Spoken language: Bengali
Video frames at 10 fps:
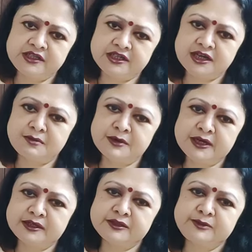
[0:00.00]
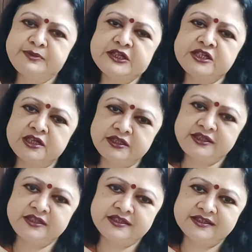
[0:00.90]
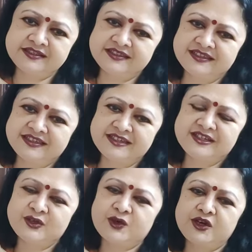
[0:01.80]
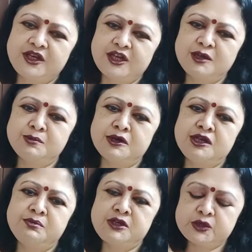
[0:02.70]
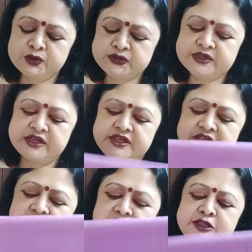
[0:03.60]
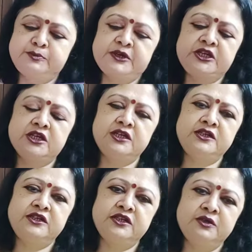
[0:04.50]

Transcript: যেটা আমার স্পেশালিটি অনেকেই বলে মিঠুস ক্রিয়েশনের স্পেশালিটি